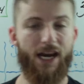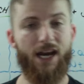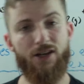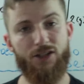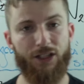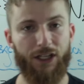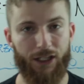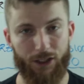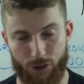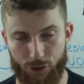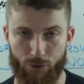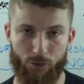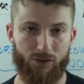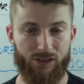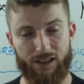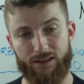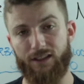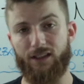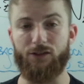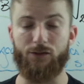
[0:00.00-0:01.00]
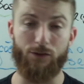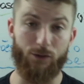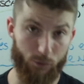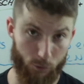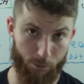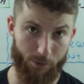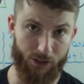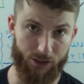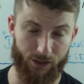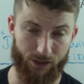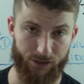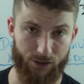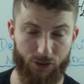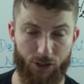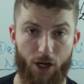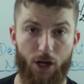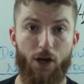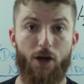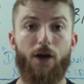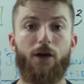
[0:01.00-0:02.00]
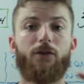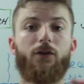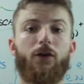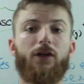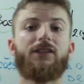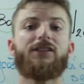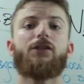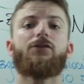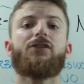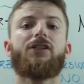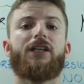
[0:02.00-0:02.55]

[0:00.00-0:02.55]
reagentes, concentração das substâncias. Então, o lance é o